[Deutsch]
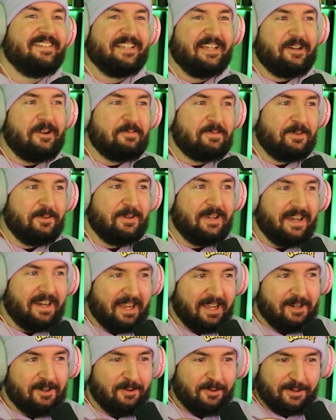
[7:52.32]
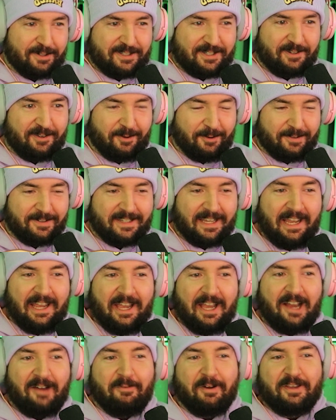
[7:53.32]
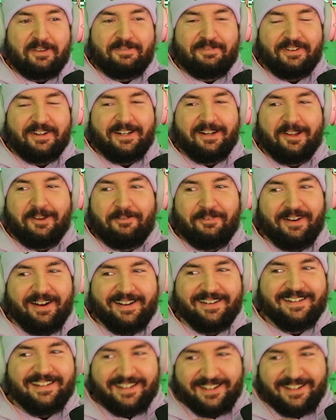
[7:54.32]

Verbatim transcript: es hat absolut gar keinen logischen Grund, aber ich finde immer,